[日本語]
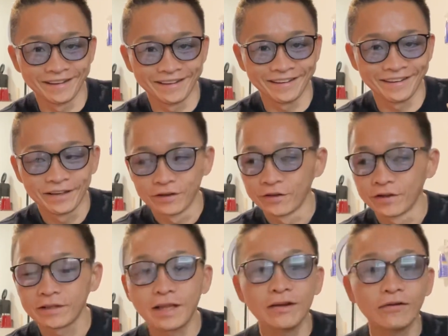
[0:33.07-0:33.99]

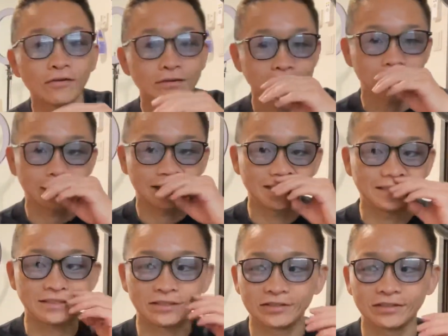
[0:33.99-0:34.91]
ってのを最
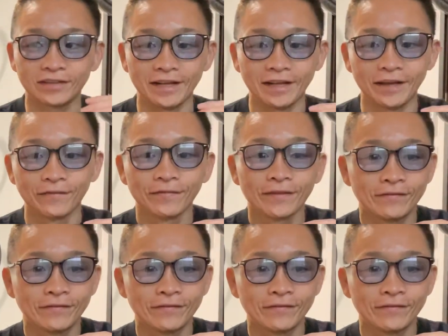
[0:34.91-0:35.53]
近ちょっとね、